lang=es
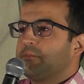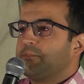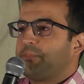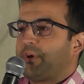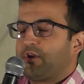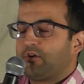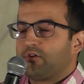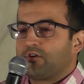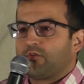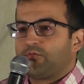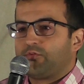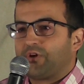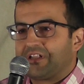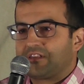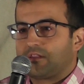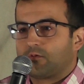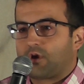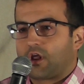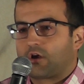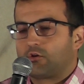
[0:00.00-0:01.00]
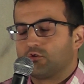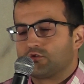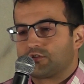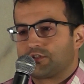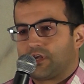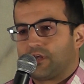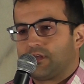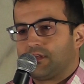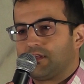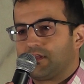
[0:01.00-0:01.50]
pero nos falta una
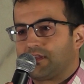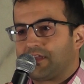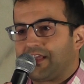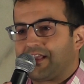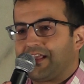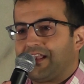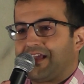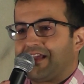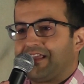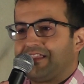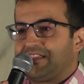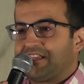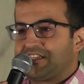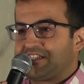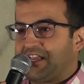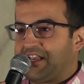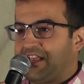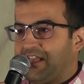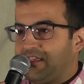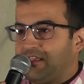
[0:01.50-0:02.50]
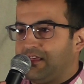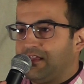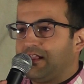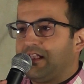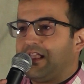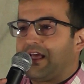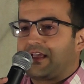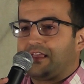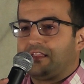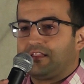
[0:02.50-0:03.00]
cosa, que es que la gente se quede.
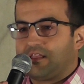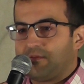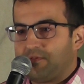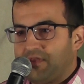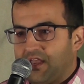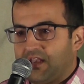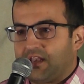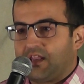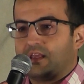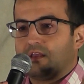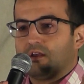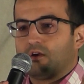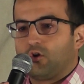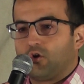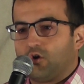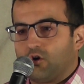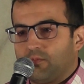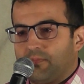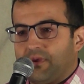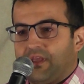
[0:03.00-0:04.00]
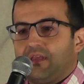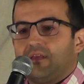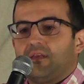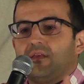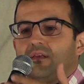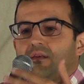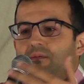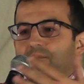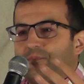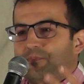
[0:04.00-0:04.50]
La gente viene, come,
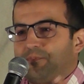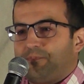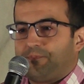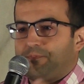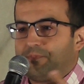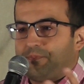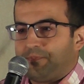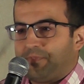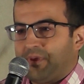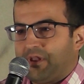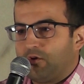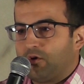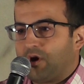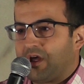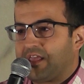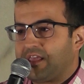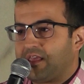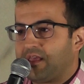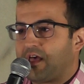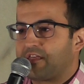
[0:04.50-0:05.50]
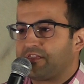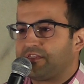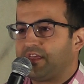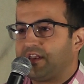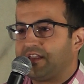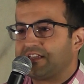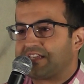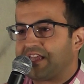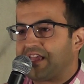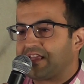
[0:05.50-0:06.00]
pero hay que
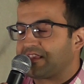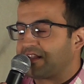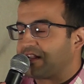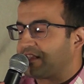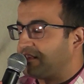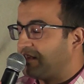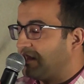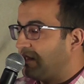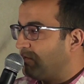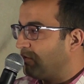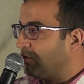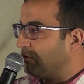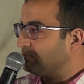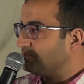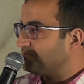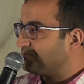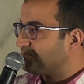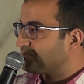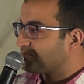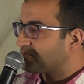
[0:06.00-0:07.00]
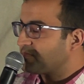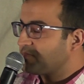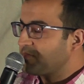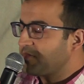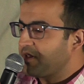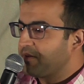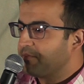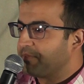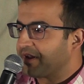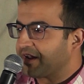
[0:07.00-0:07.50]
hacer ese atractivo
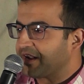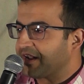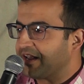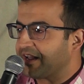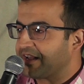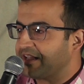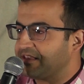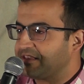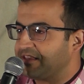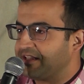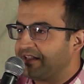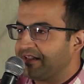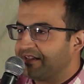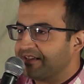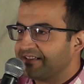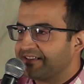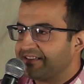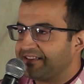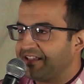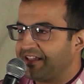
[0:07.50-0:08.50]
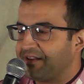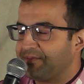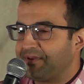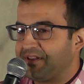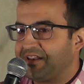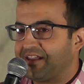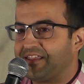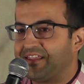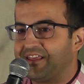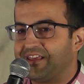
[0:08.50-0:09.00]
para que la gente
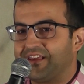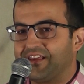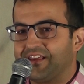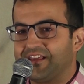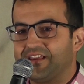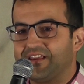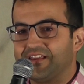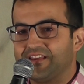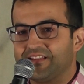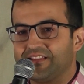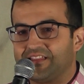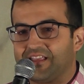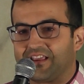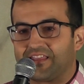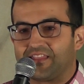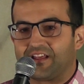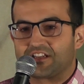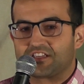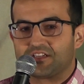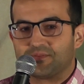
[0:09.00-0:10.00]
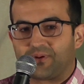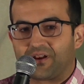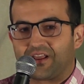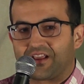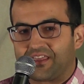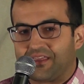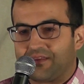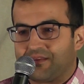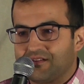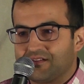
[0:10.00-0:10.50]
termine de, quedarse, para
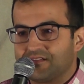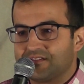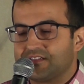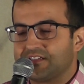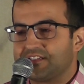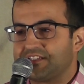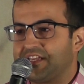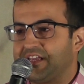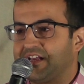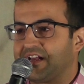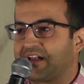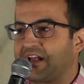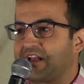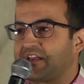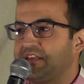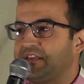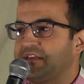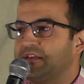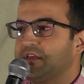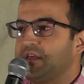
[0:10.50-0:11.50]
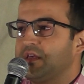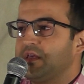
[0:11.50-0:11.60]
que sigan aquí.